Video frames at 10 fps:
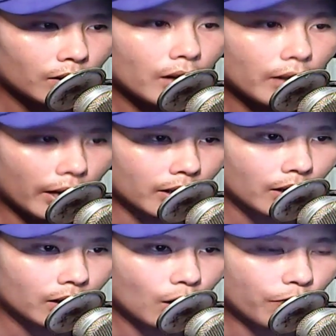Nơi này
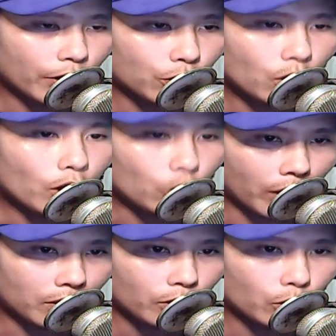không phải chỗ nói
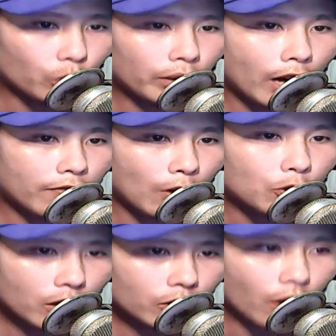chuyện Chúng ta vào
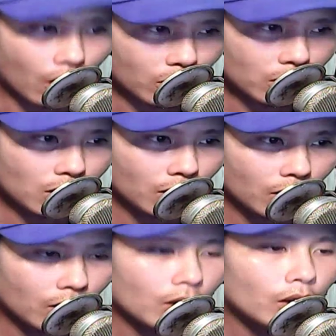trước rồi nói
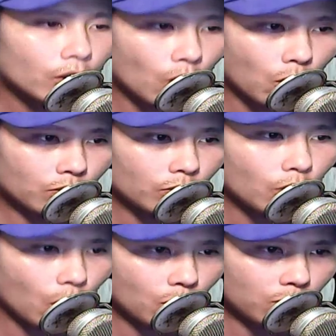Đúng
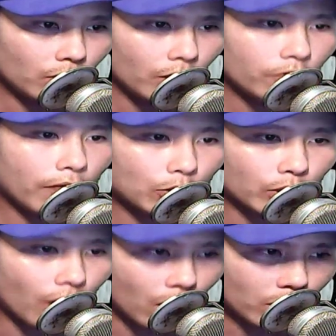đúng vào
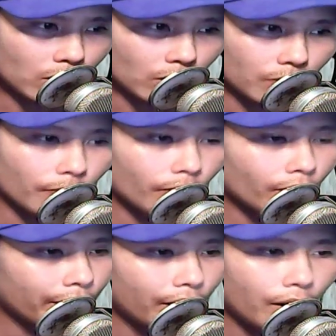rồi nói
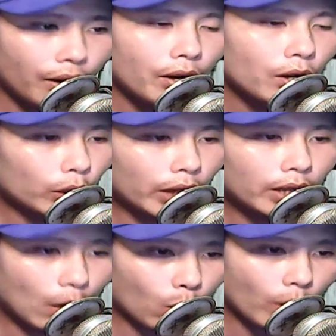Lô Tân
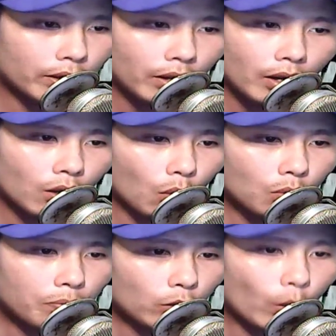Đạo Quân
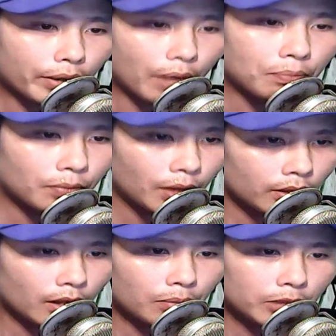cũng biết quan tâm
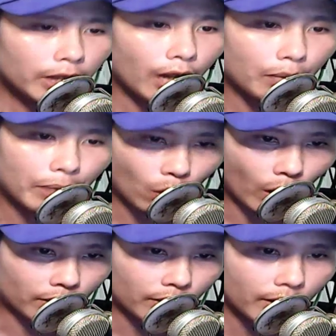Nhưng nhất thời bị
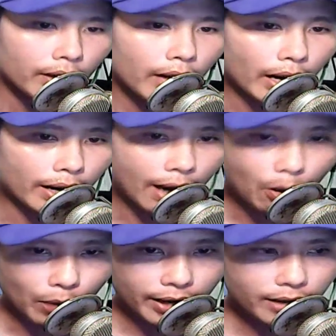loạn Ngay cả đạo
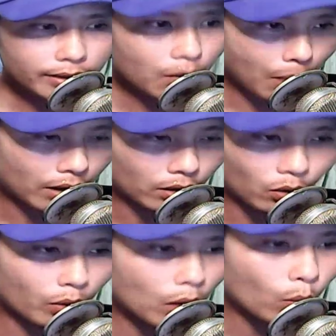đái khách cơ bản
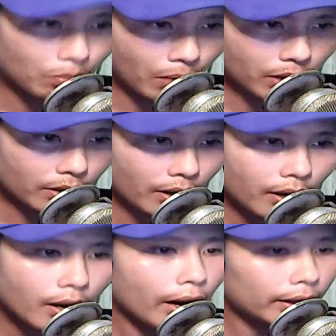cũng đã quên mất
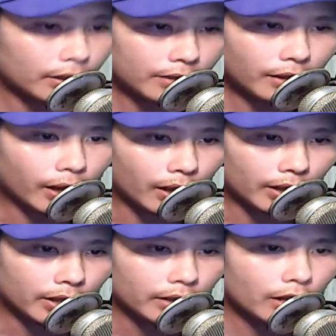Hắn dẫn dắt Kỳ
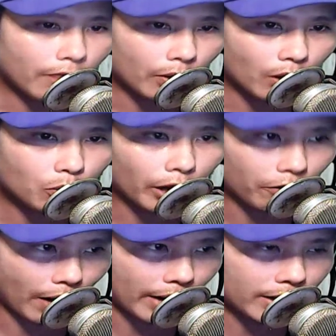Linh đi vào Đông Kỳ
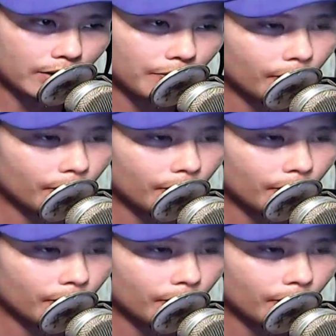Phái